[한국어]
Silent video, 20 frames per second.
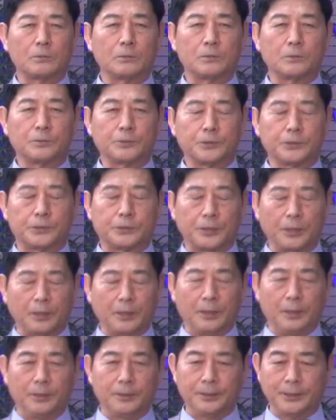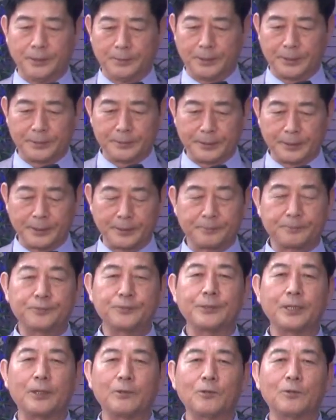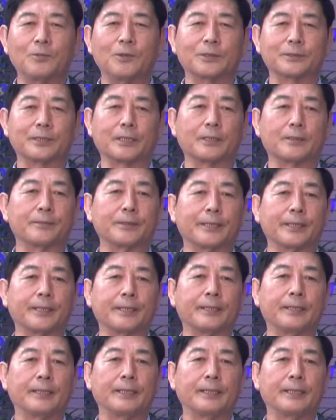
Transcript: 이번에 제일 은혜 받은 사람이 뿌야오 목사님이래.